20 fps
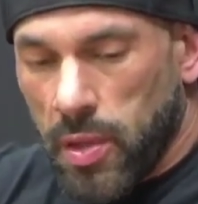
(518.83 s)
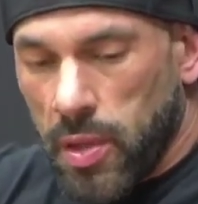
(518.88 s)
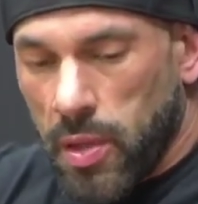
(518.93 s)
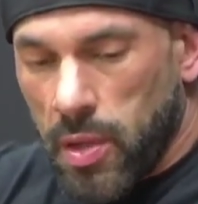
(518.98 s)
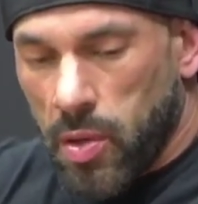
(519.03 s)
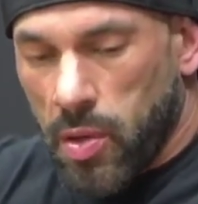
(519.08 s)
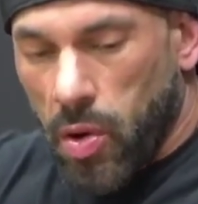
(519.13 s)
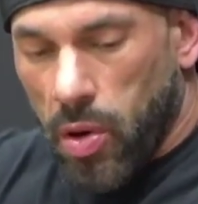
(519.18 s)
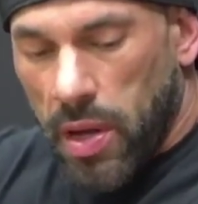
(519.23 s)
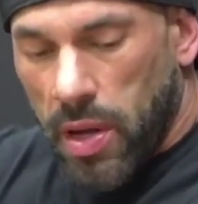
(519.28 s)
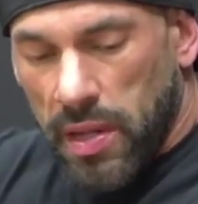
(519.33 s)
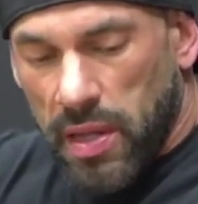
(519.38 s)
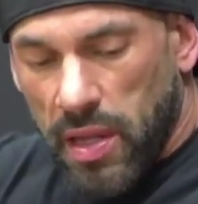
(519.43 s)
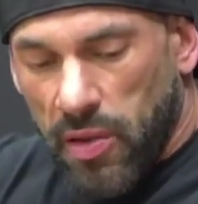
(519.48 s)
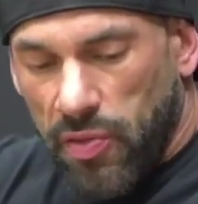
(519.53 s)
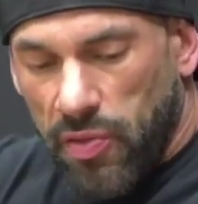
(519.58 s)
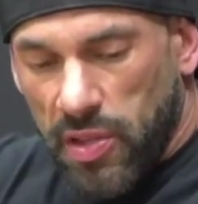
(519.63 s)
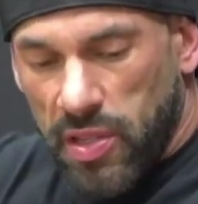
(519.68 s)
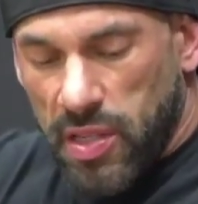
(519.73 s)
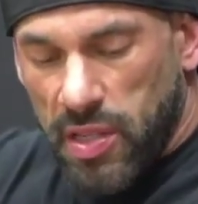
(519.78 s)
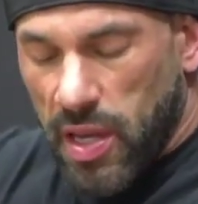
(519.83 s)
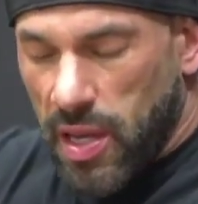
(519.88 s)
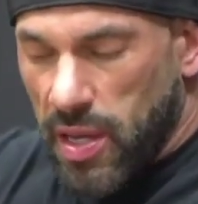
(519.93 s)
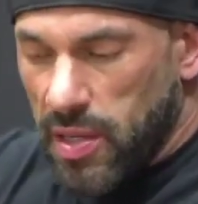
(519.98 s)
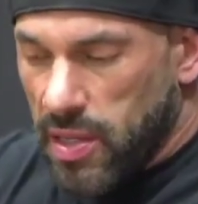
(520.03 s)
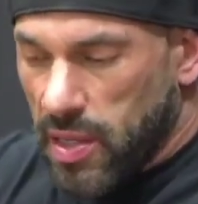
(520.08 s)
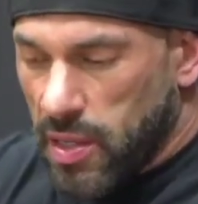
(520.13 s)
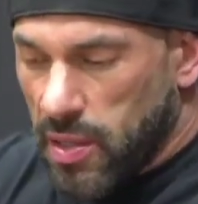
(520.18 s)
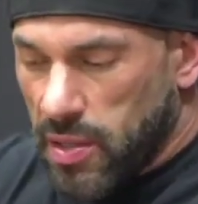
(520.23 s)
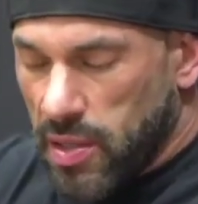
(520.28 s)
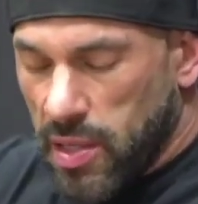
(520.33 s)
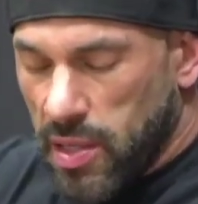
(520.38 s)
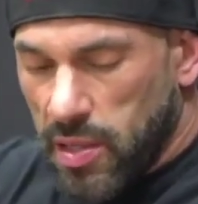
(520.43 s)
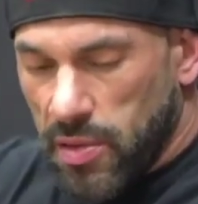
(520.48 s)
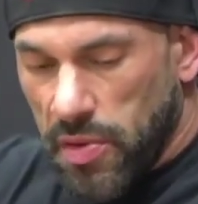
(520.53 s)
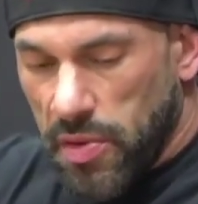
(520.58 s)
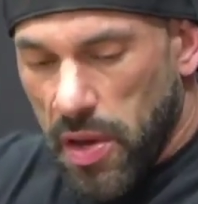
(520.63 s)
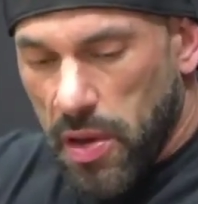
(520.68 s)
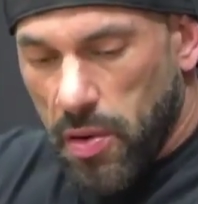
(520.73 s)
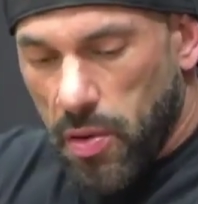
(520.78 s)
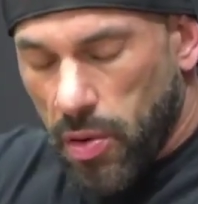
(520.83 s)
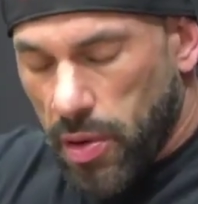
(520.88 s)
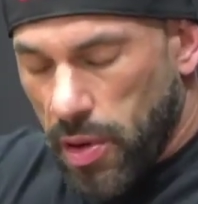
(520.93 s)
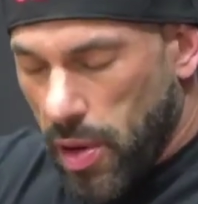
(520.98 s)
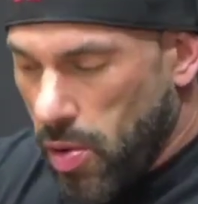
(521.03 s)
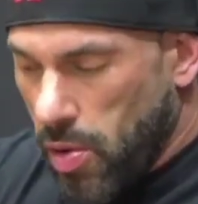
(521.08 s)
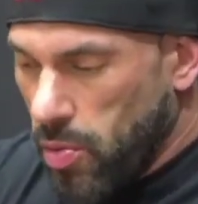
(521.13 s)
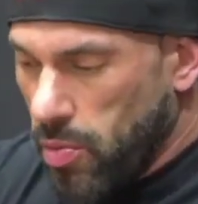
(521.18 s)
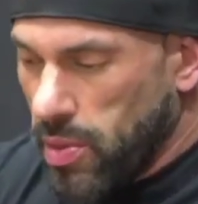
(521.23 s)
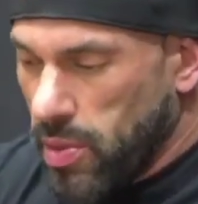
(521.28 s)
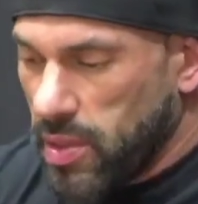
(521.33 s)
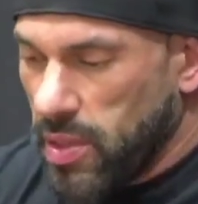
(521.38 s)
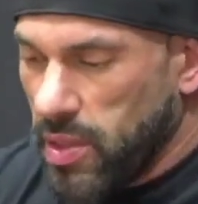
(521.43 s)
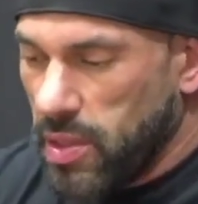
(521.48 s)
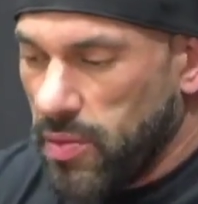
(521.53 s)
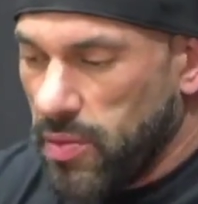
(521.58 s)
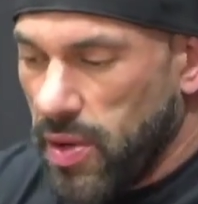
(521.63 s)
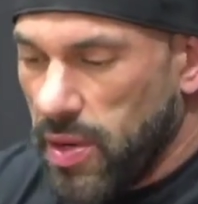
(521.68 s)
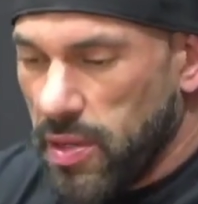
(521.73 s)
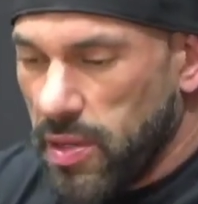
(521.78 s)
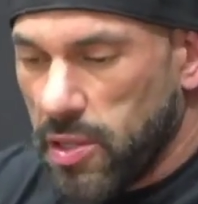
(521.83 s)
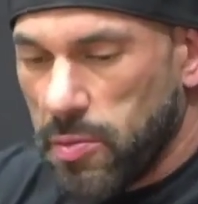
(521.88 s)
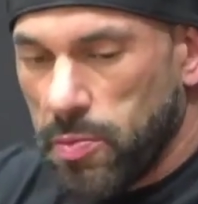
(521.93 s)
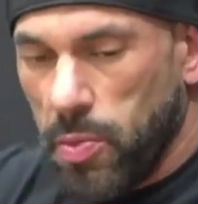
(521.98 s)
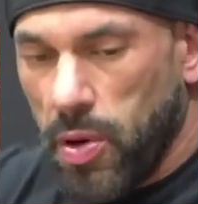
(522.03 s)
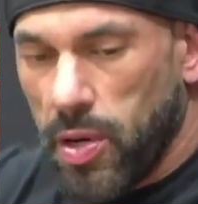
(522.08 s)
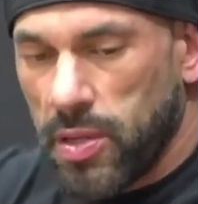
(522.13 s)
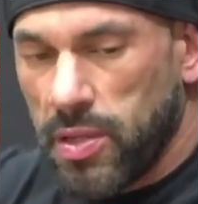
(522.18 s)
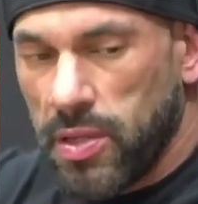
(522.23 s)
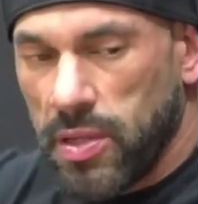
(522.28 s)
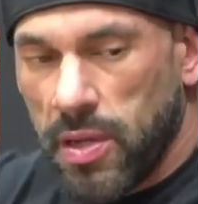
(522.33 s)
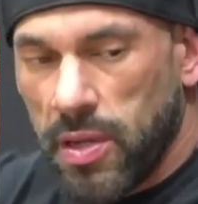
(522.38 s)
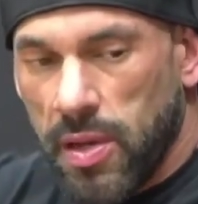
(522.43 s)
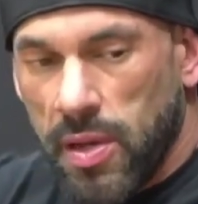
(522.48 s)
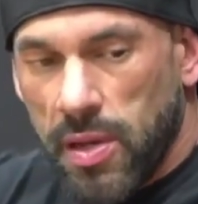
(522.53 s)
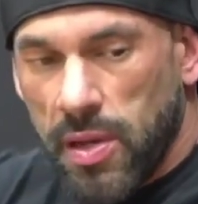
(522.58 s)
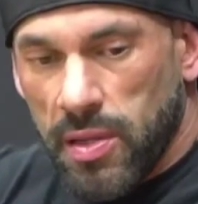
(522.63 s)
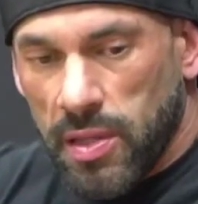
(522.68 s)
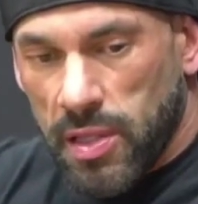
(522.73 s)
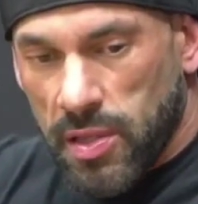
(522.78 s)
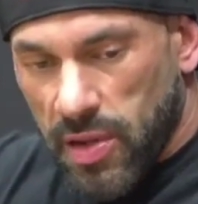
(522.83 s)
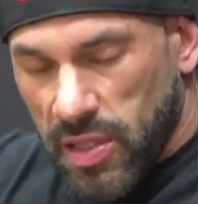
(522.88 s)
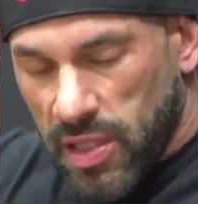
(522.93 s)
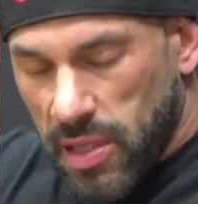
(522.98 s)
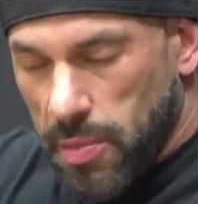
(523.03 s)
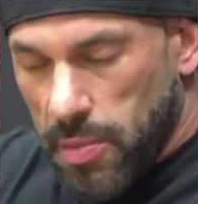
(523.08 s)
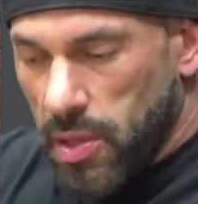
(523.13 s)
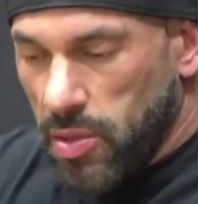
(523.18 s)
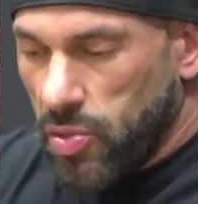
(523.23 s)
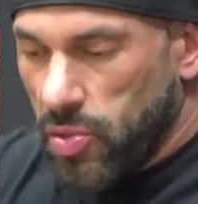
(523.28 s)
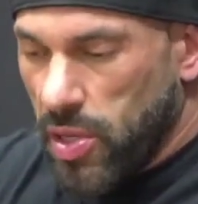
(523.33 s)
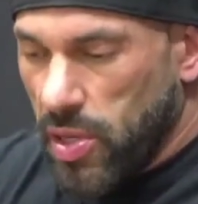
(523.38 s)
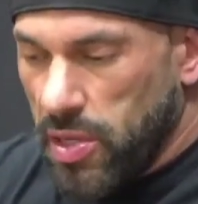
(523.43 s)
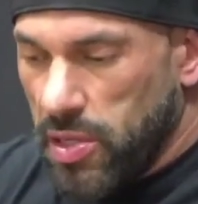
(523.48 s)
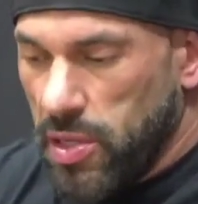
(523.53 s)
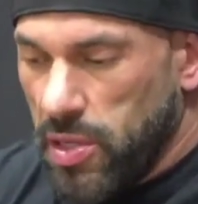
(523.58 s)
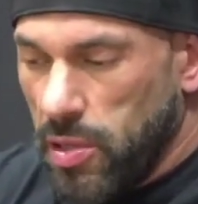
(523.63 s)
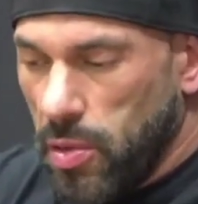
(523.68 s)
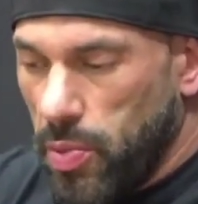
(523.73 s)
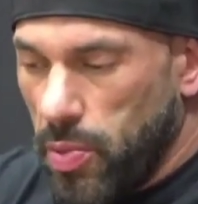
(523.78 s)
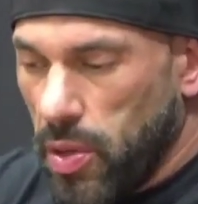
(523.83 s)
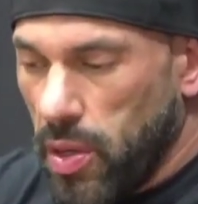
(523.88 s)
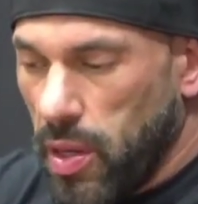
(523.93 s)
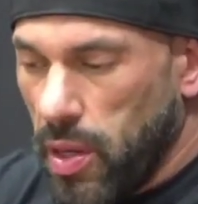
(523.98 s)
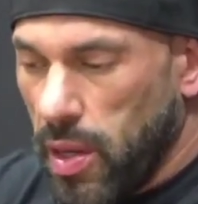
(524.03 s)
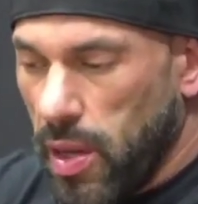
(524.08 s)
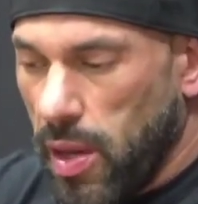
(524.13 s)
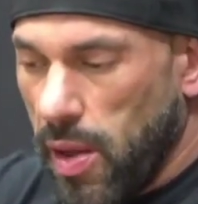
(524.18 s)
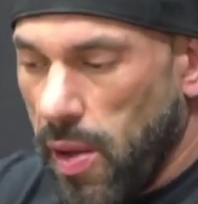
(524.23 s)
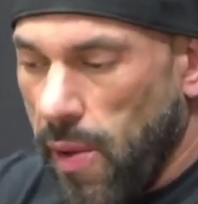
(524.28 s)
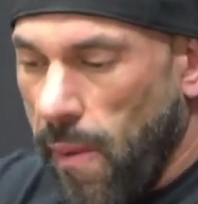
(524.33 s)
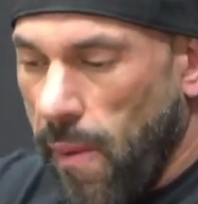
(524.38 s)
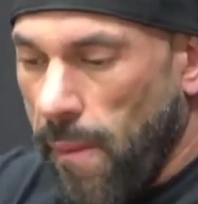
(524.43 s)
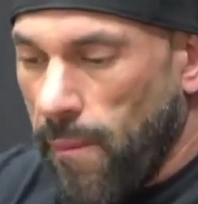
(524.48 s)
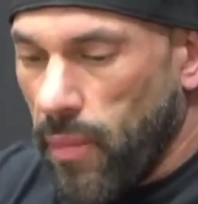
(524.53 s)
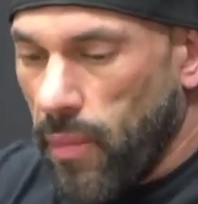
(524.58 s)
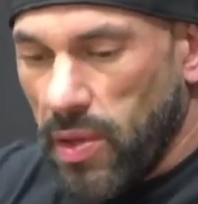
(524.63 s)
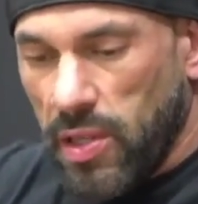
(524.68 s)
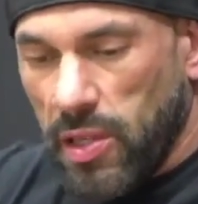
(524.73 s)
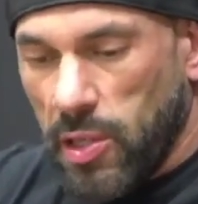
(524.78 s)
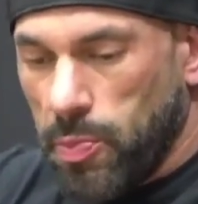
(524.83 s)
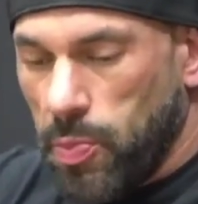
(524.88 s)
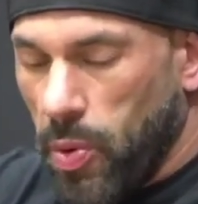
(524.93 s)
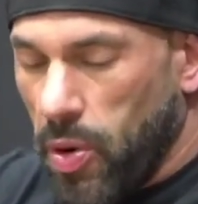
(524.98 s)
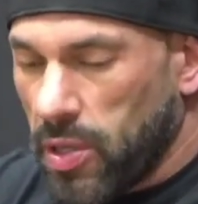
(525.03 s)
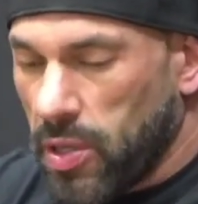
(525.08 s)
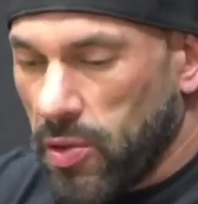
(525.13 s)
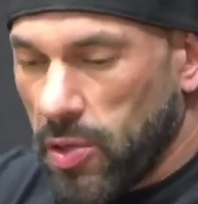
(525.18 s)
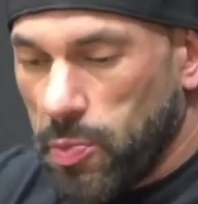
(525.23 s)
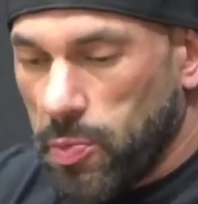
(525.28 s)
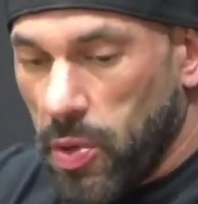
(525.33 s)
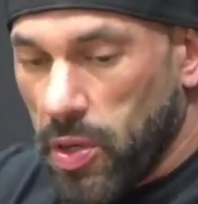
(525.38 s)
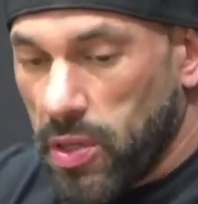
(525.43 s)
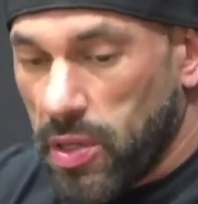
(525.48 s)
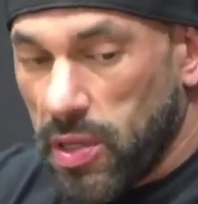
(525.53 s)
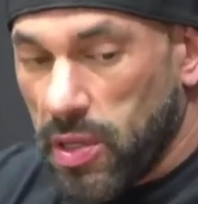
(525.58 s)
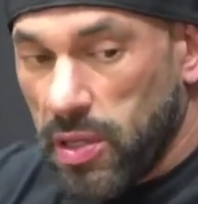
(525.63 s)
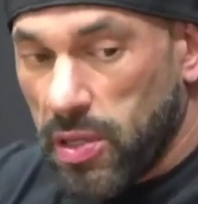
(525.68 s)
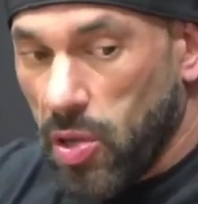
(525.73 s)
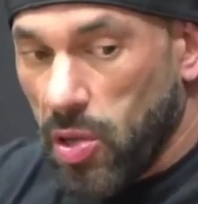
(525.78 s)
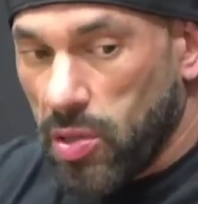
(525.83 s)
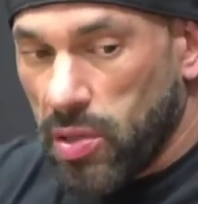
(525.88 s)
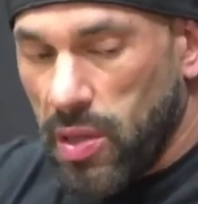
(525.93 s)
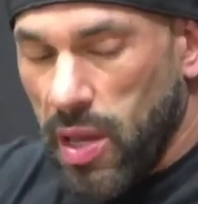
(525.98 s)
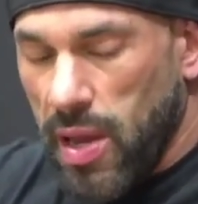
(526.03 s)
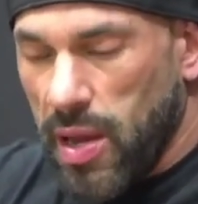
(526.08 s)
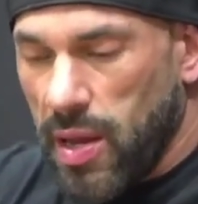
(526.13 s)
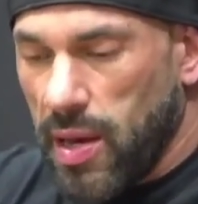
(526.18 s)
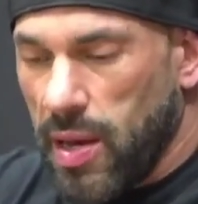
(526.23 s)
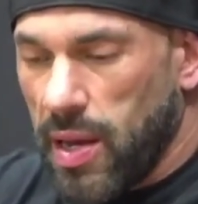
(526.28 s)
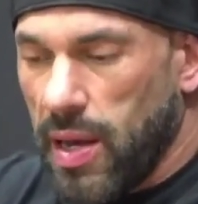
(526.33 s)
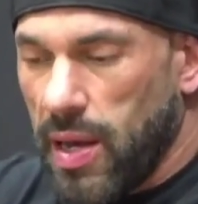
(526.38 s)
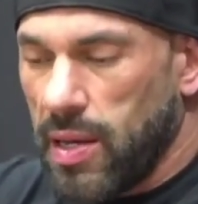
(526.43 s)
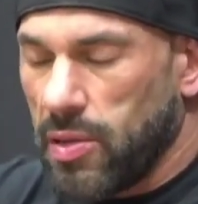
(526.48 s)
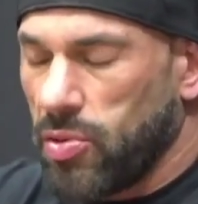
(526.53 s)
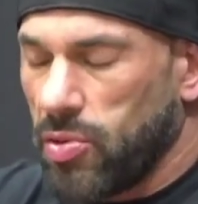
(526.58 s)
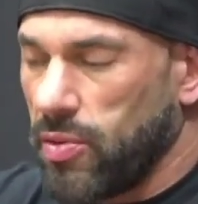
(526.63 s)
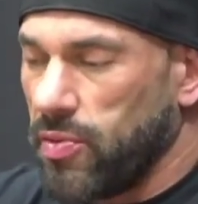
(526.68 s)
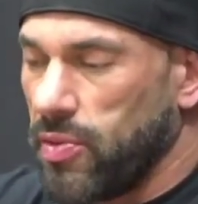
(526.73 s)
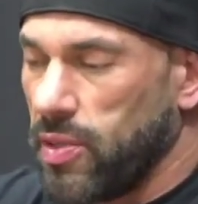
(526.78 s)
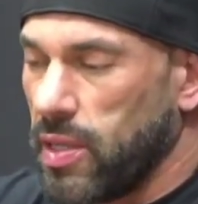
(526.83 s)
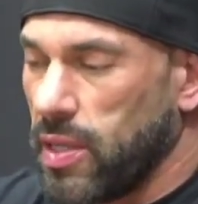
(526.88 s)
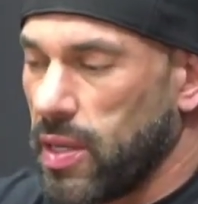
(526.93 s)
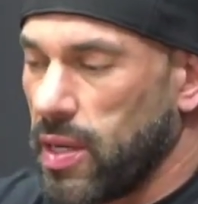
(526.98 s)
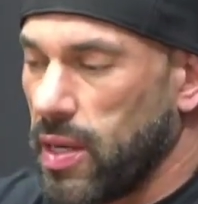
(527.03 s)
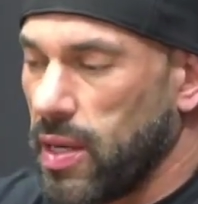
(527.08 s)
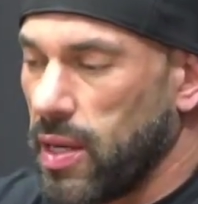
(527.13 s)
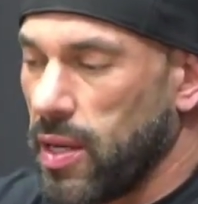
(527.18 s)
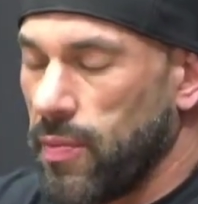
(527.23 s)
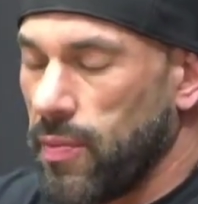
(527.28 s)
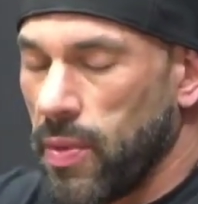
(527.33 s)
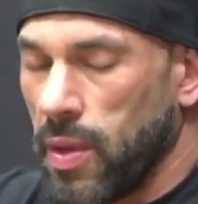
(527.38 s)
qualquer deficiência que você tiver, qualquer uma que você tiver nesse esporte, você vai ser bem sucedido, porque esse esporte é um esporte que só tem a agregar na sua vida, cara.